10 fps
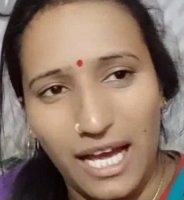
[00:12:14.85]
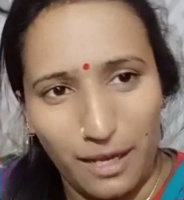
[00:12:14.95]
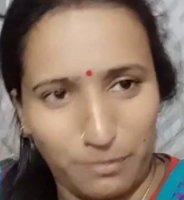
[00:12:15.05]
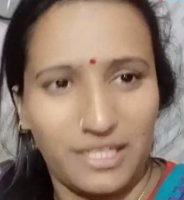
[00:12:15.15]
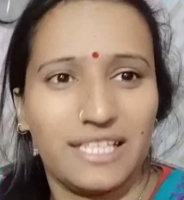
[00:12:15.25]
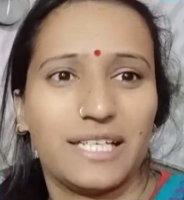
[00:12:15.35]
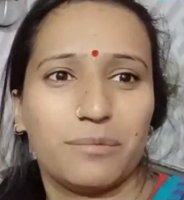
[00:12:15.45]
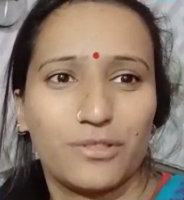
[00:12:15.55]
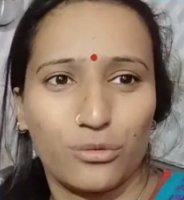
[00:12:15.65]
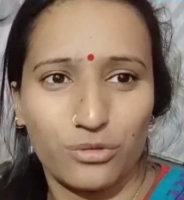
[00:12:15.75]
अपने लिए भी
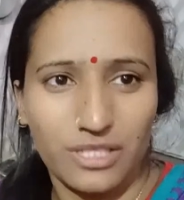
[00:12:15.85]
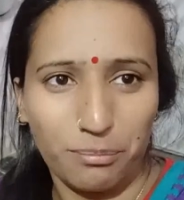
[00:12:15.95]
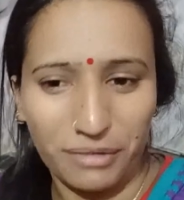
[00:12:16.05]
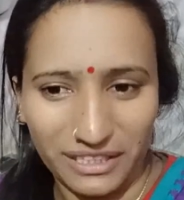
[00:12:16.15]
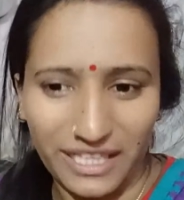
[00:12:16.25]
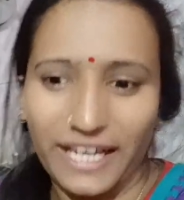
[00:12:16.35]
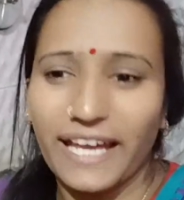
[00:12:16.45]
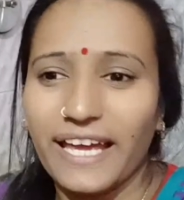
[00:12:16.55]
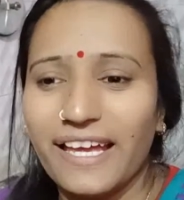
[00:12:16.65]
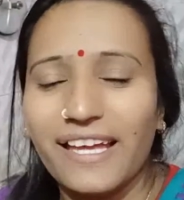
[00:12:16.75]
सोचना पड़ता है